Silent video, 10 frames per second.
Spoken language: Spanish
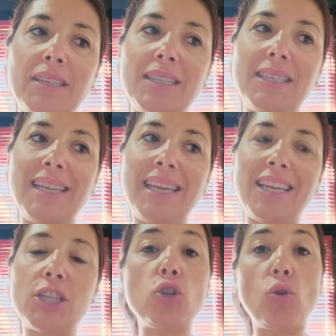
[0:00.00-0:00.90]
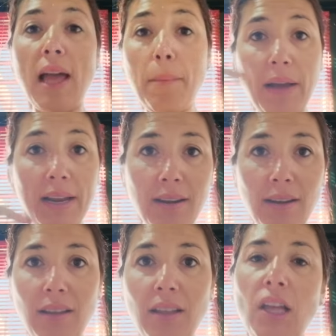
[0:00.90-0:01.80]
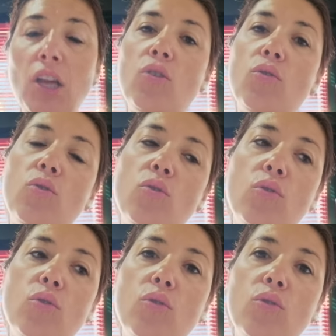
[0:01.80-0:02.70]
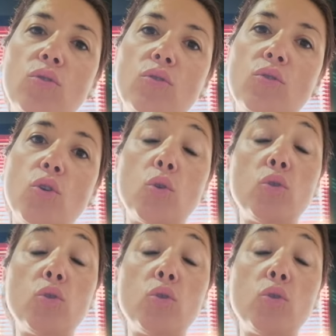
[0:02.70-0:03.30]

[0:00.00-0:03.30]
se solapan con,